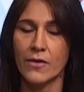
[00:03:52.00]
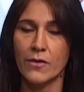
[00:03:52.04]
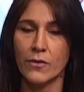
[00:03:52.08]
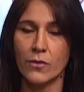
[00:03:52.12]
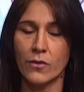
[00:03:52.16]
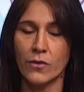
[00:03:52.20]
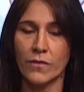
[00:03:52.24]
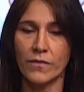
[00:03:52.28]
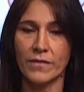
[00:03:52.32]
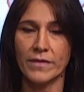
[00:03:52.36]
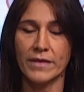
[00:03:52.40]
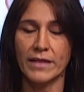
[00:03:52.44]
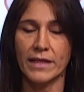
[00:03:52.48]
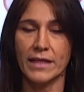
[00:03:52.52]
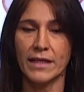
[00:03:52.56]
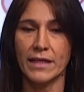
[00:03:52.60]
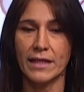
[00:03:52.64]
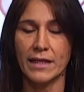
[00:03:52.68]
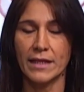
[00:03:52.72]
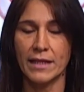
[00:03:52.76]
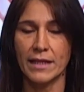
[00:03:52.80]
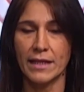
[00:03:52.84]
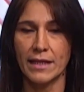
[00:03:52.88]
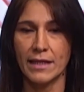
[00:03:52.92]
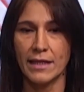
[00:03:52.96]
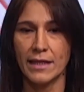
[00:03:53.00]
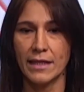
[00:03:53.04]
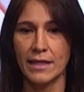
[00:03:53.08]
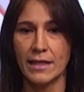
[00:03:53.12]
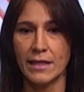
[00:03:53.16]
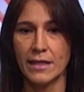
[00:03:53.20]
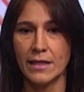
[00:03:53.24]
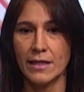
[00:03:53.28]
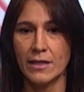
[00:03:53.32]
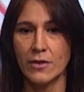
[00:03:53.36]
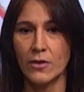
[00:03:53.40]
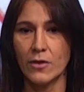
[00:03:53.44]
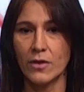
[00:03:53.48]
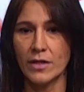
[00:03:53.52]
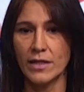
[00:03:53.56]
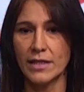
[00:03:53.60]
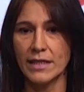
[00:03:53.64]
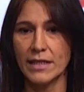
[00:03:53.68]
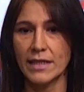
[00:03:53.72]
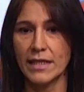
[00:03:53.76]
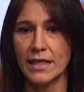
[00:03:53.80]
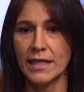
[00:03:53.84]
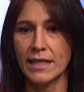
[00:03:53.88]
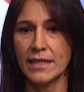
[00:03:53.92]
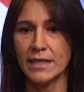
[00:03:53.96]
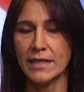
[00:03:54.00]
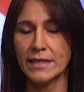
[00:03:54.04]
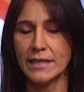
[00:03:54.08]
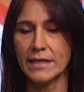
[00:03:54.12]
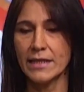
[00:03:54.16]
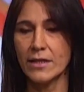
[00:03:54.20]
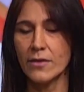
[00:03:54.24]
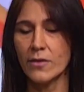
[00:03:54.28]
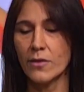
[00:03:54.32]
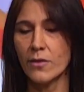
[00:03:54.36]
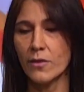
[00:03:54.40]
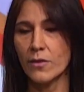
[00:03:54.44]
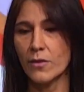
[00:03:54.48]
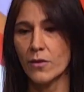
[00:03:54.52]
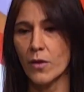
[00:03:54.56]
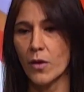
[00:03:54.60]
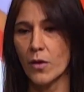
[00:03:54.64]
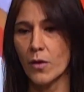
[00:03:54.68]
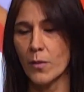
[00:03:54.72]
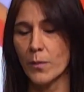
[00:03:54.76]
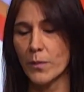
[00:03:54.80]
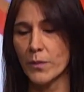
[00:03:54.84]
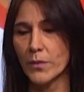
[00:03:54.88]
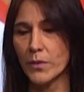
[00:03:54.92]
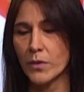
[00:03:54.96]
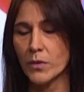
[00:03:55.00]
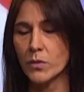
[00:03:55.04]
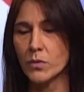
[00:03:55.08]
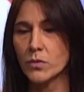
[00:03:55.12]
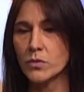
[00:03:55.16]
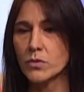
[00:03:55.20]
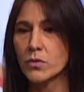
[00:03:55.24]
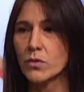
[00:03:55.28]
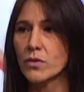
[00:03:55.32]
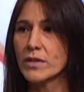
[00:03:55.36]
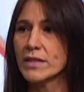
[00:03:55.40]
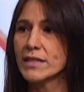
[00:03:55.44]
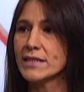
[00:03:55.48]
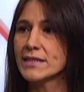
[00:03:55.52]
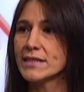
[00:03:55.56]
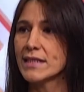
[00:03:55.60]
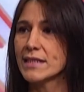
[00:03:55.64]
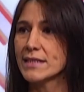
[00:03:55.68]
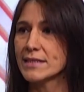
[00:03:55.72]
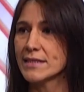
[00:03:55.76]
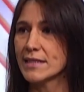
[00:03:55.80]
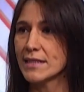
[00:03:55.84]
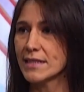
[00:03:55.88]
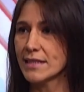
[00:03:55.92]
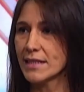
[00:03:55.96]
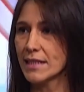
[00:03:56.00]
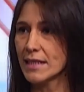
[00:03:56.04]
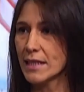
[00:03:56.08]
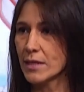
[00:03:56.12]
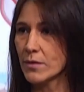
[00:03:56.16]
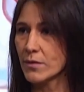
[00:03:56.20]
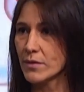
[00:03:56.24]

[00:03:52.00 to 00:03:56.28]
donde eh, los clientes o los productores se acercan a